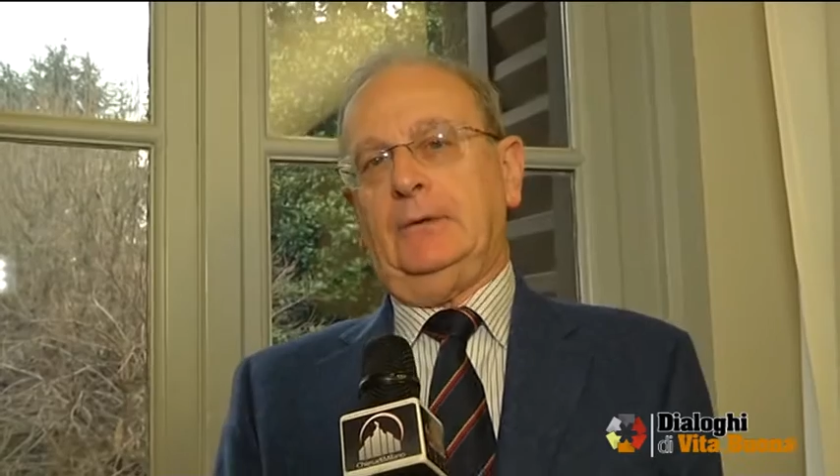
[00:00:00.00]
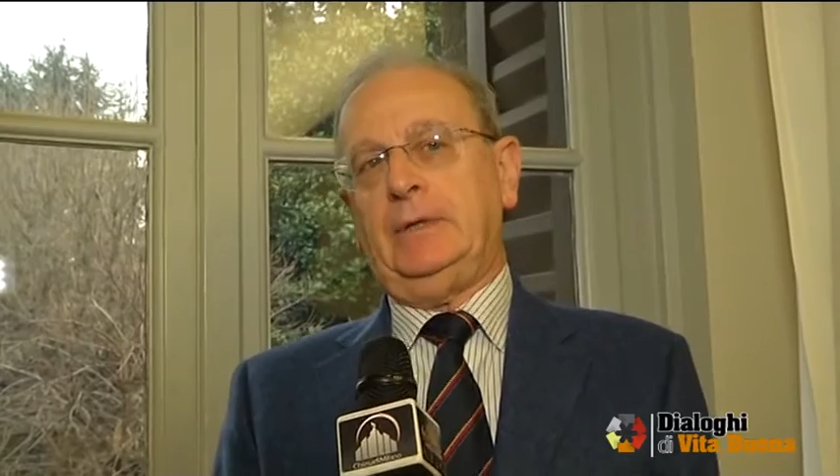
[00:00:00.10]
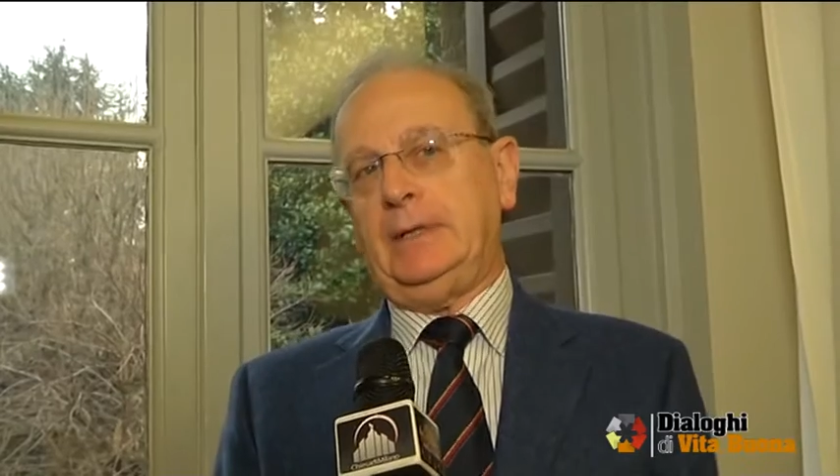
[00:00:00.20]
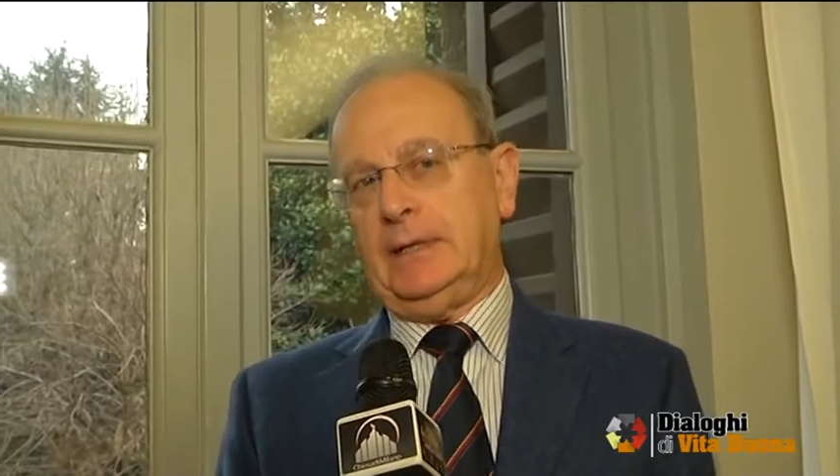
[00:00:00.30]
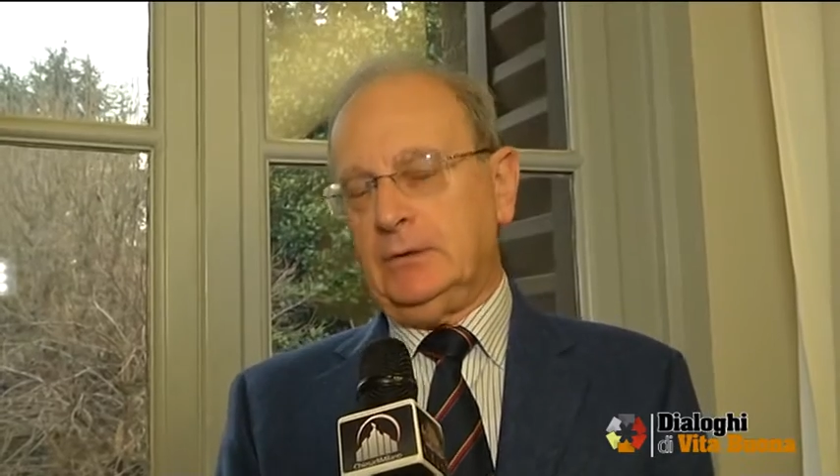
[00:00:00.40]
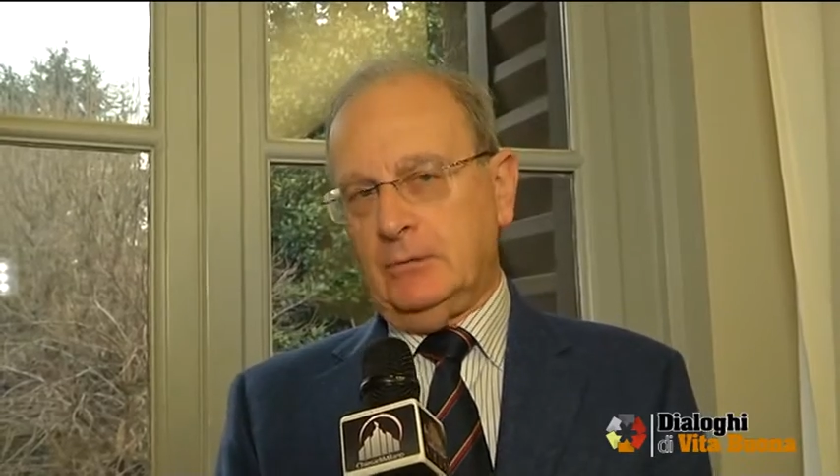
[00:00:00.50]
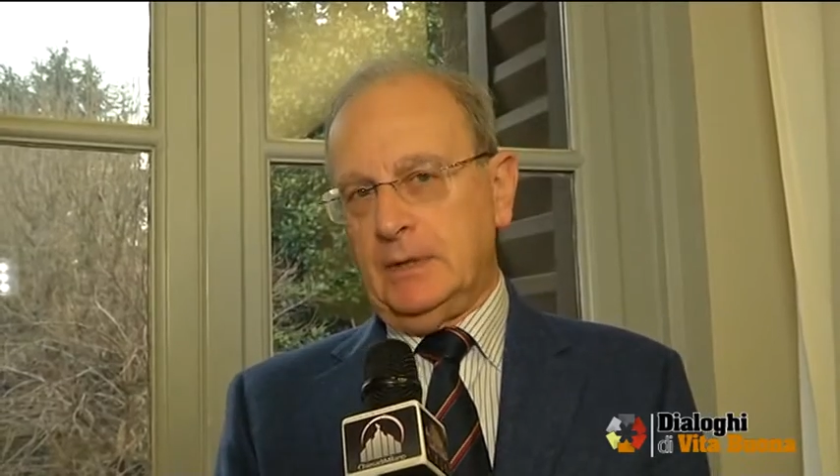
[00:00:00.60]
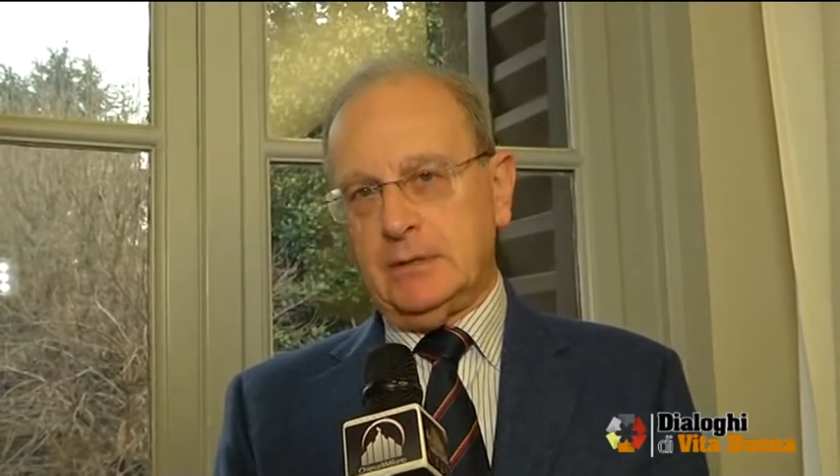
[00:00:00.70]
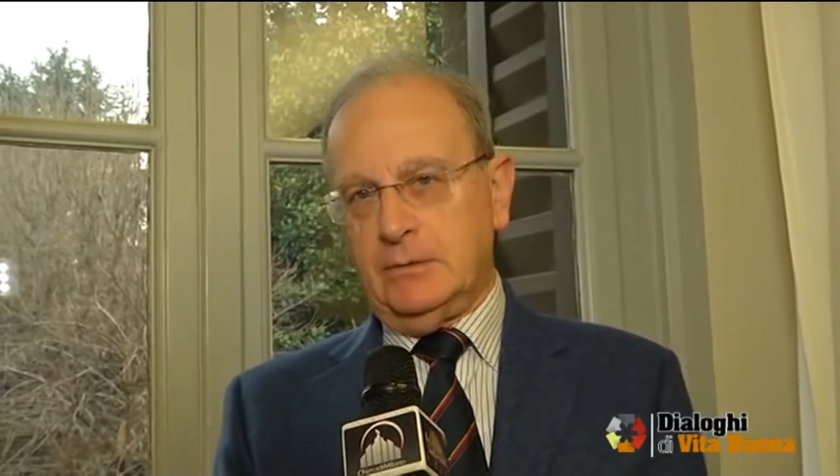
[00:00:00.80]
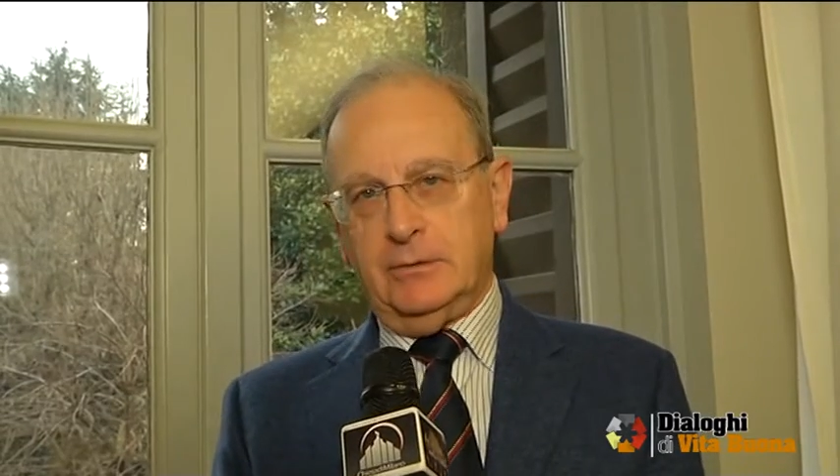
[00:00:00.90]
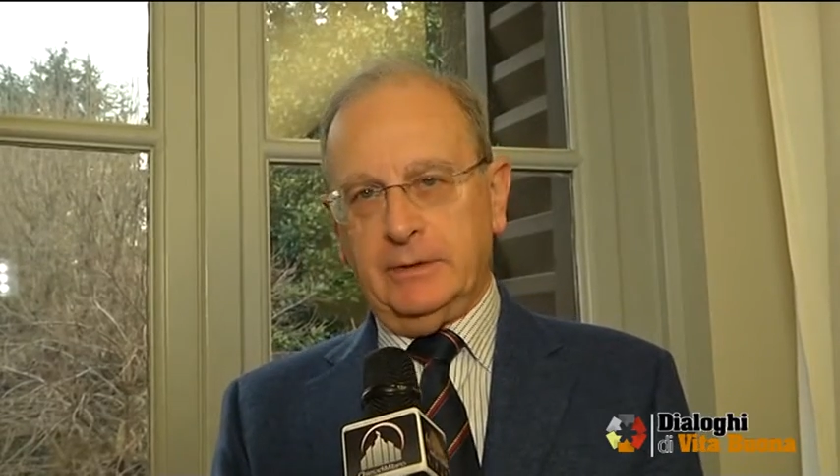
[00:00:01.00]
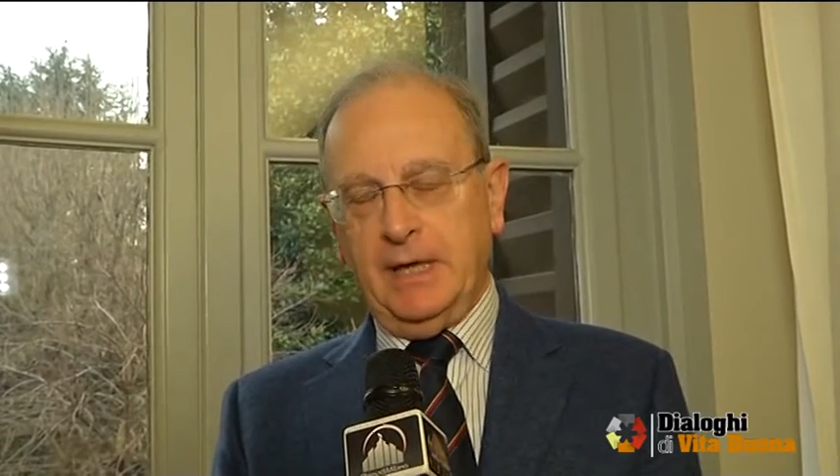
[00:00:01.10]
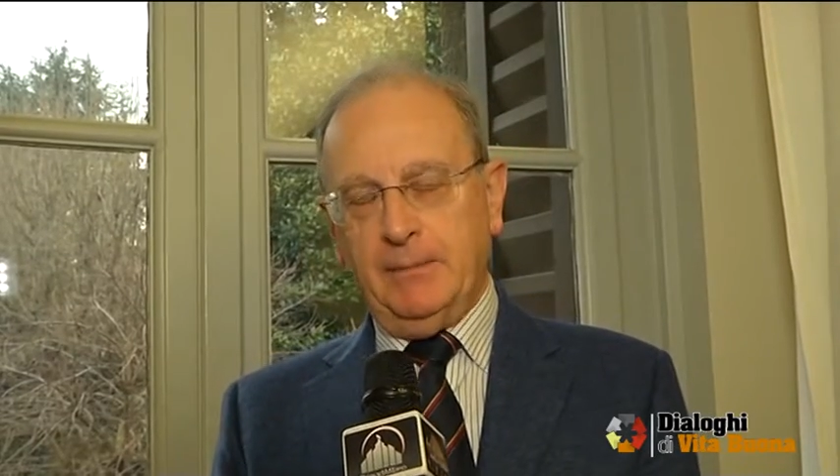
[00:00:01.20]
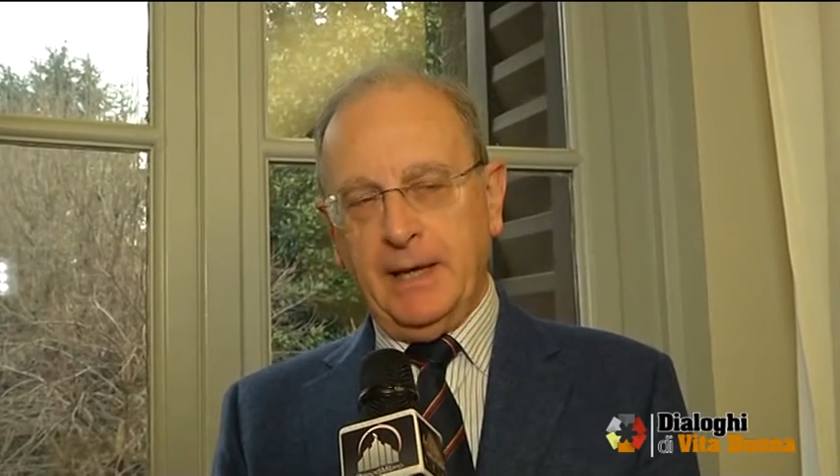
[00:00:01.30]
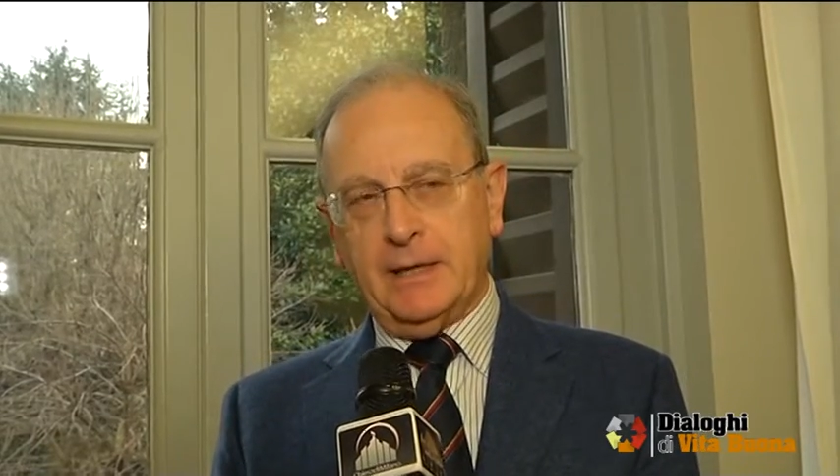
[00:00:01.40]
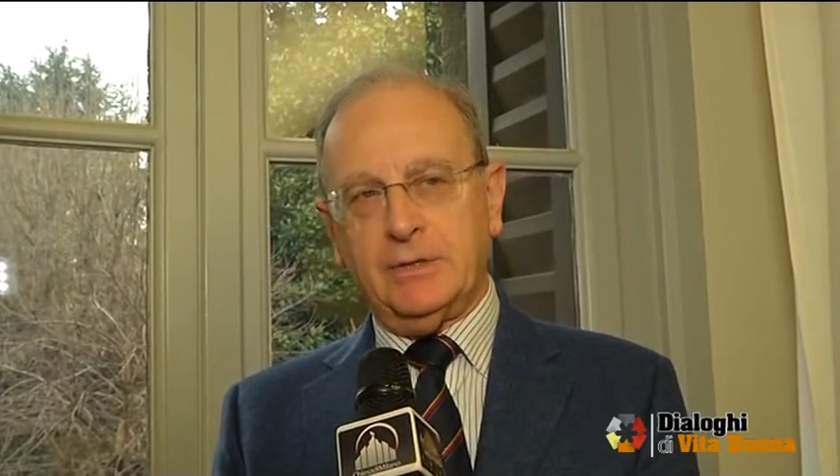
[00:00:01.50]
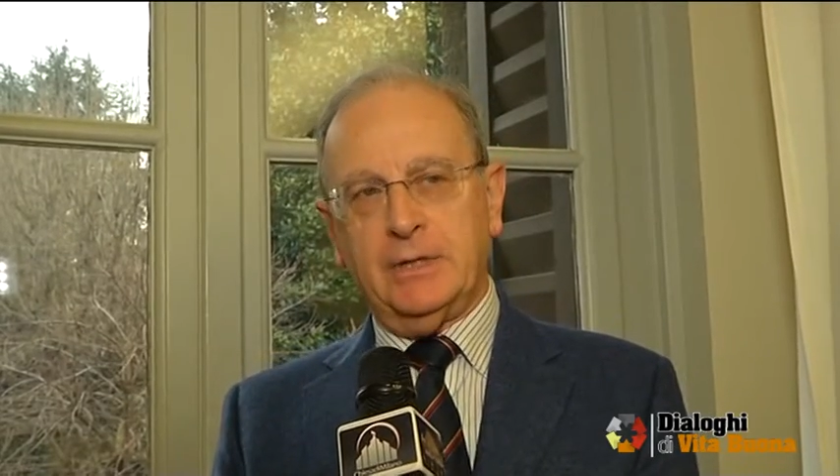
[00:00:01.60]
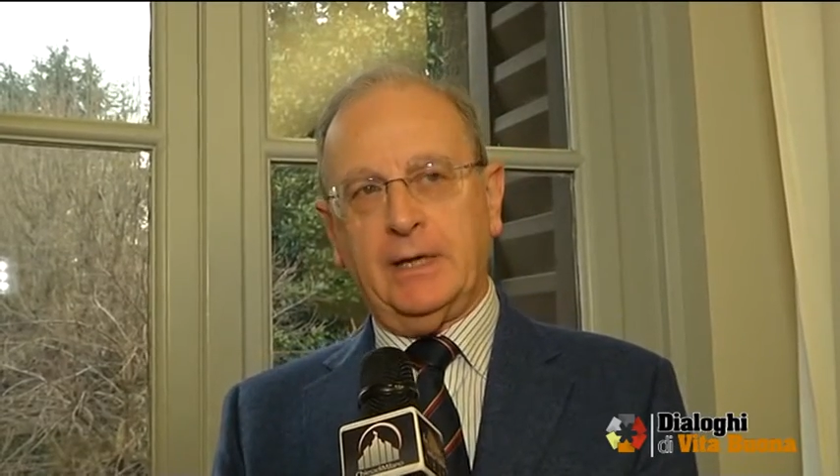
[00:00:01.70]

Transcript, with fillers: ogni tanto questo riemerge,